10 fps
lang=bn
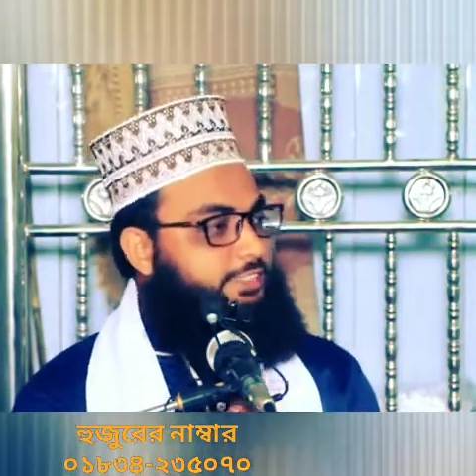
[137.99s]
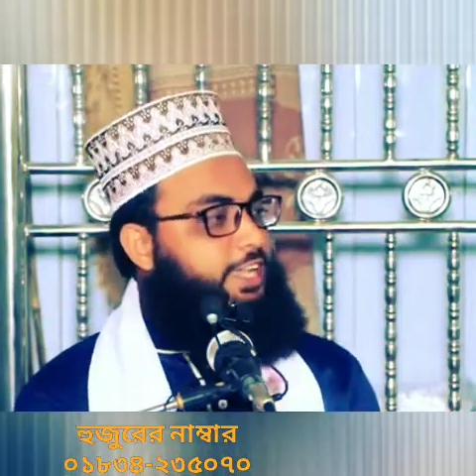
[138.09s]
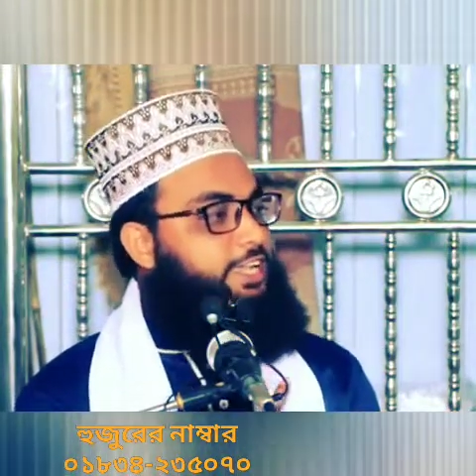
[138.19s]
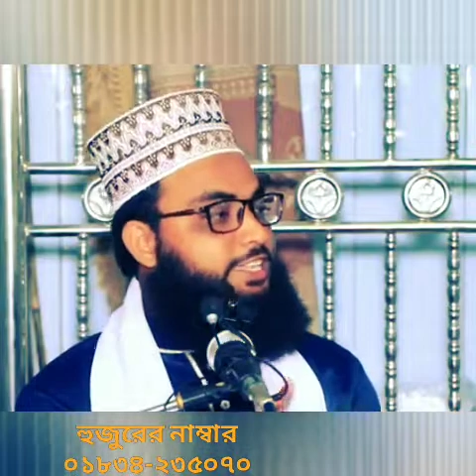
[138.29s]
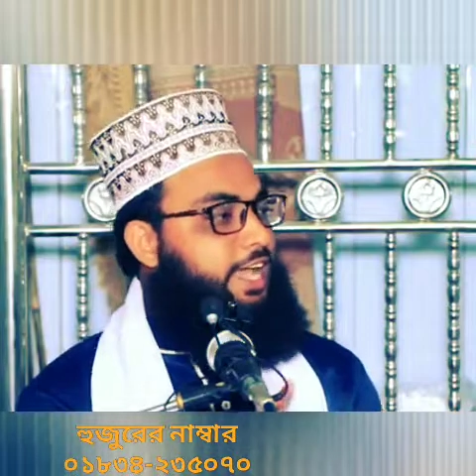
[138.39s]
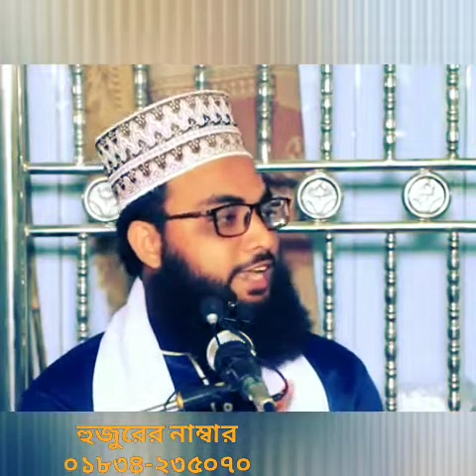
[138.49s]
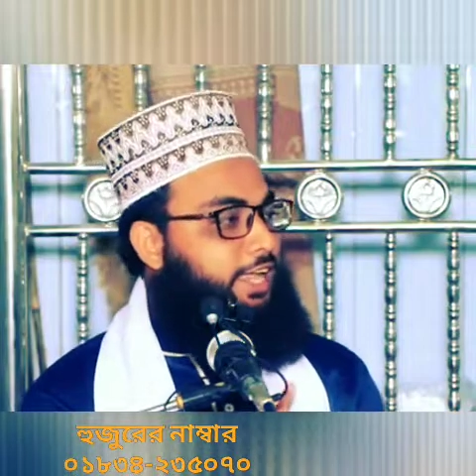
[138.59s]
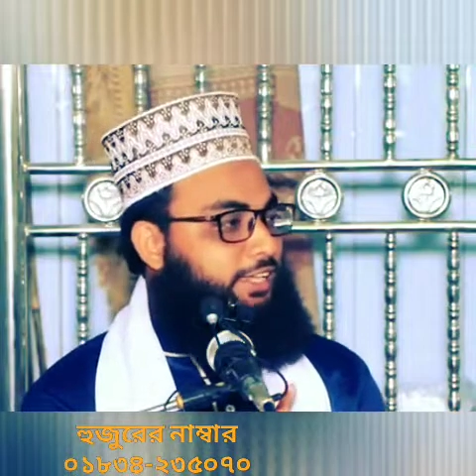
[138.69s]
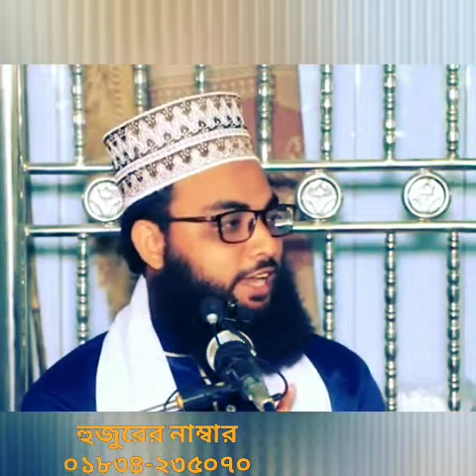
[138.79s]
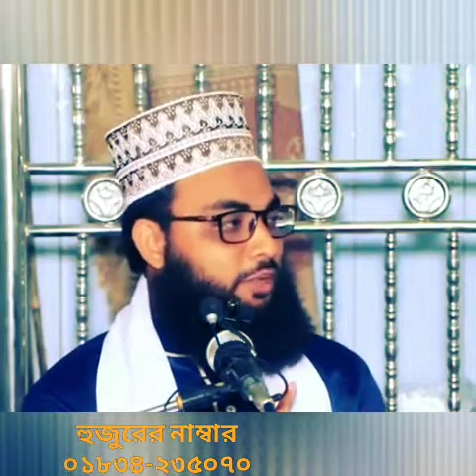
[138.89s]
যেই
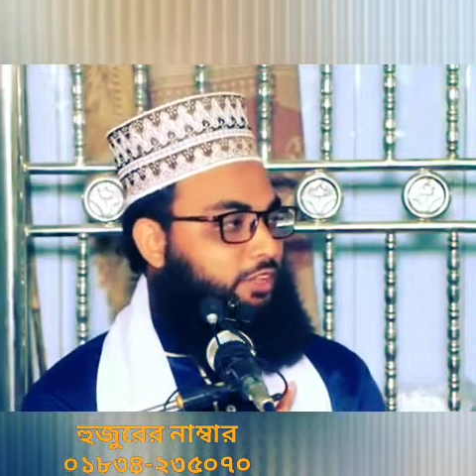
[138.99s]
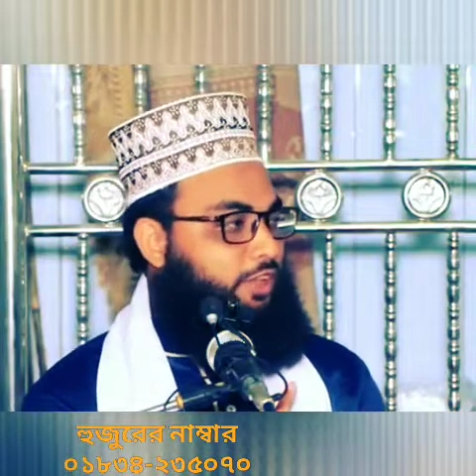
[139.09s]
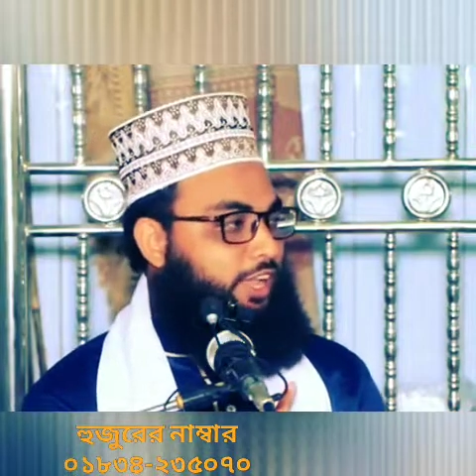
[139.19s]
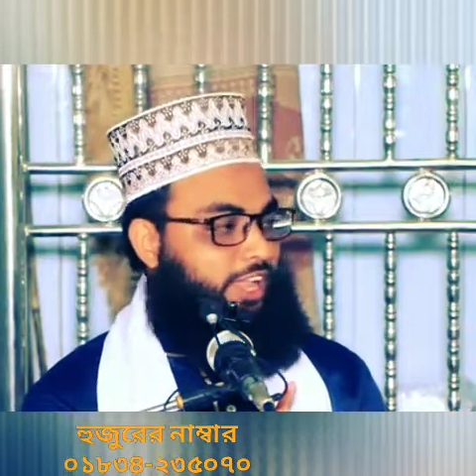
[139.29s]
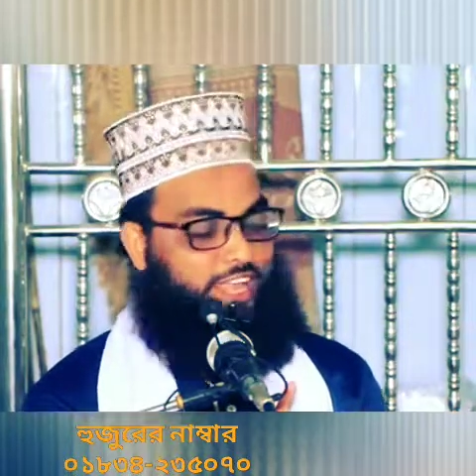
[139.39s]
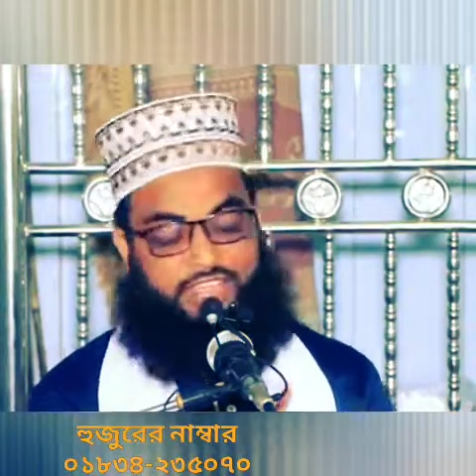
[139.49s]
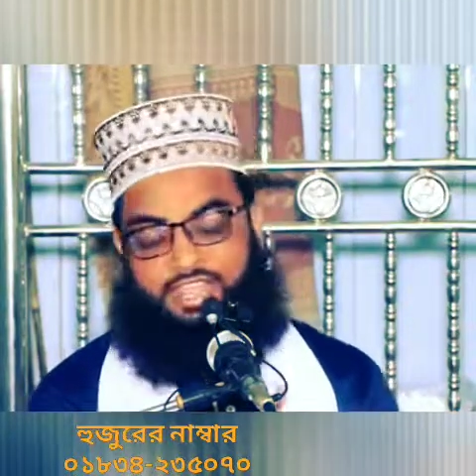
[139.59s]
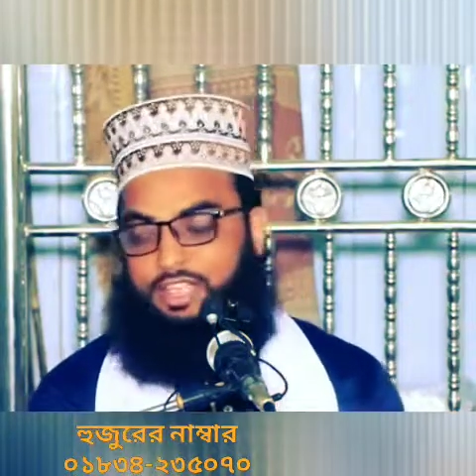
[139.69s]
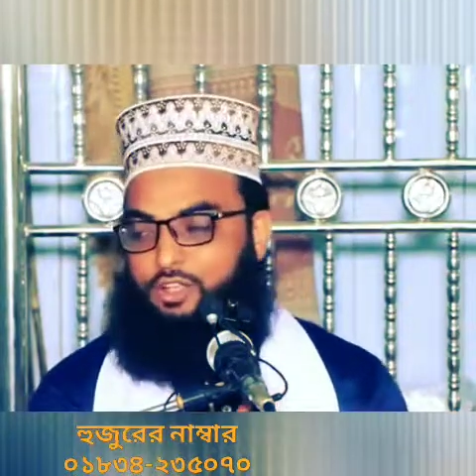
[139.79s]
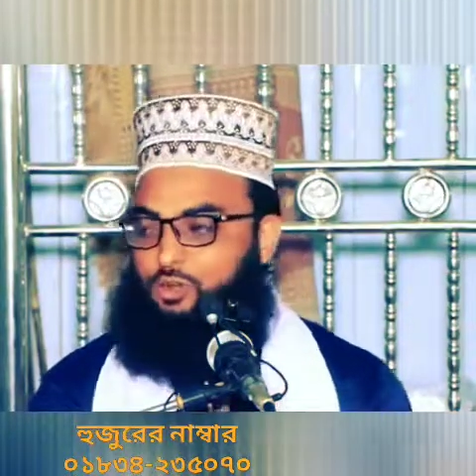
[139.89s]
জান্নাতের ভেতরে
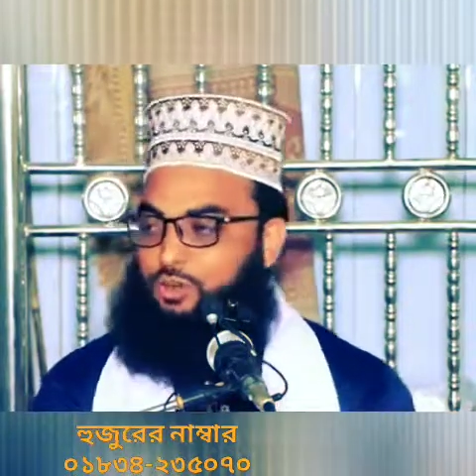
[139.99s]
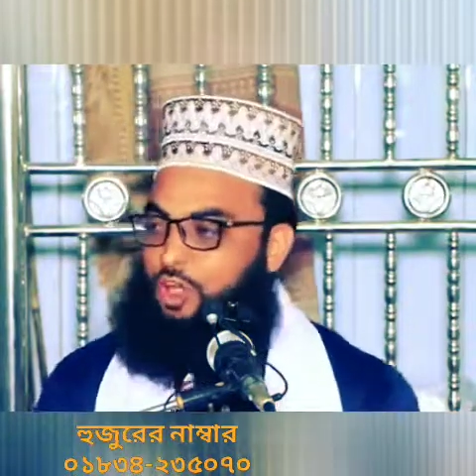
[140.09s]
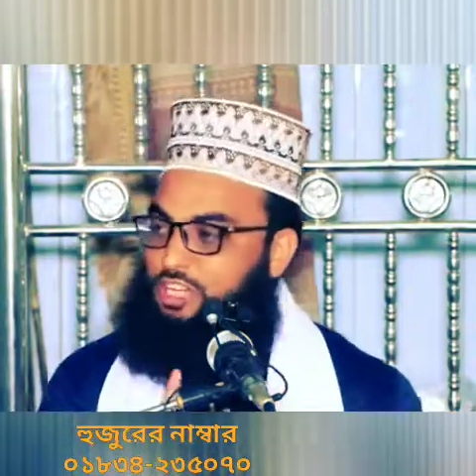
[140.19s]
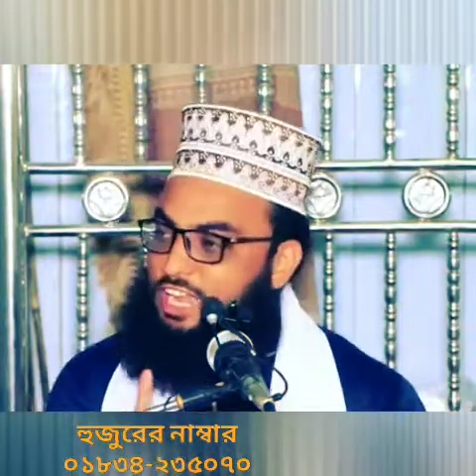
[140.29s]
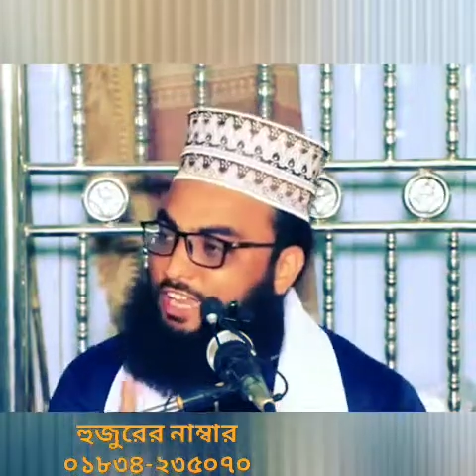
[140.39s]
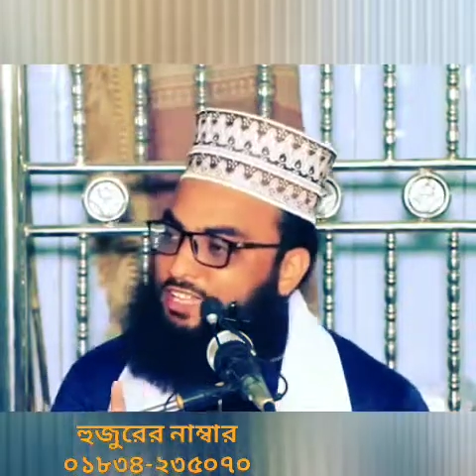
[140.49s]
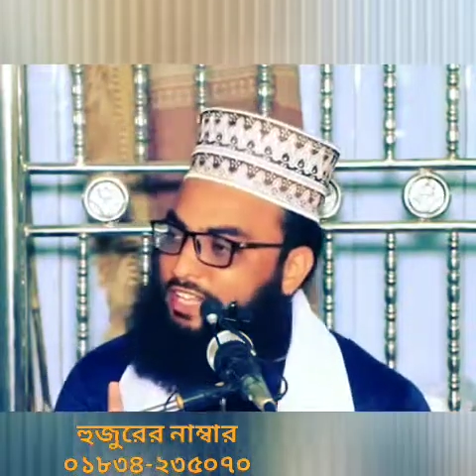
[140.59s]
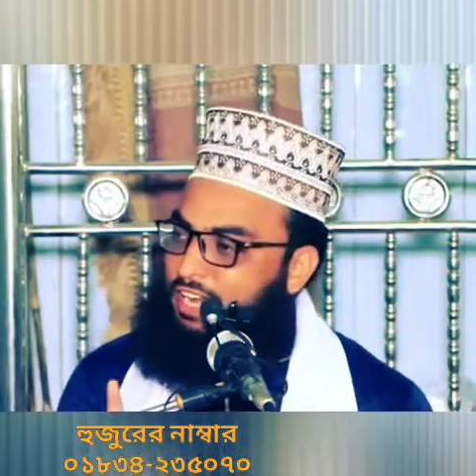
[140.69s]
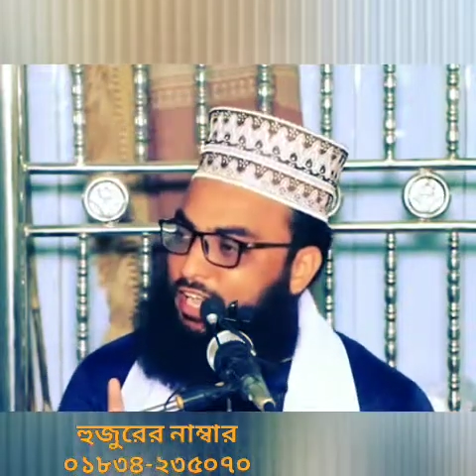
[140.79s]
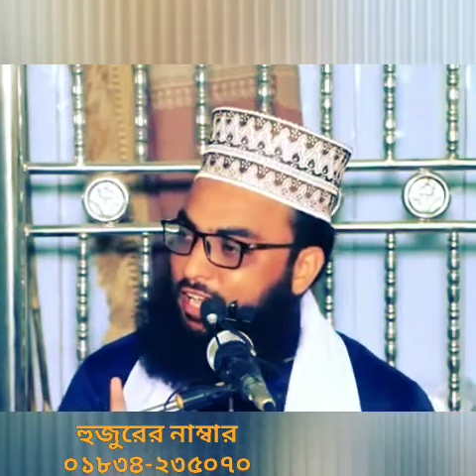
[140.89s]
কোনো
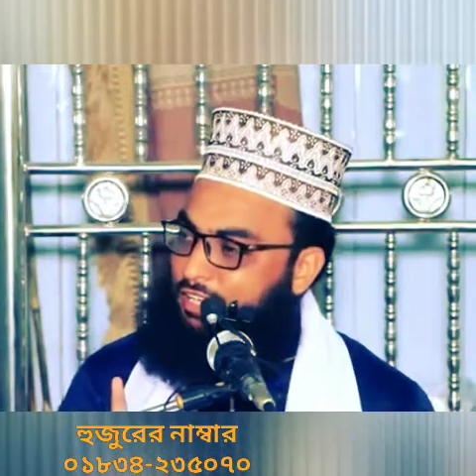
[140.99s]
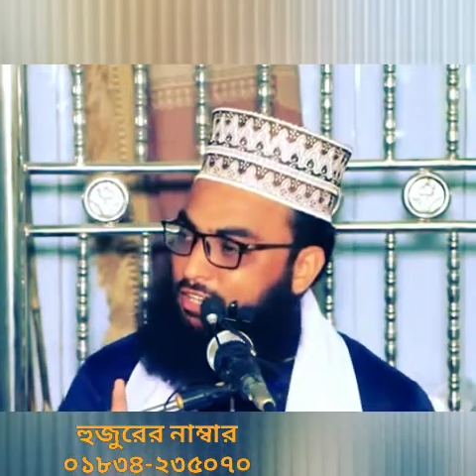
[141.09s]
অশান্তি নাই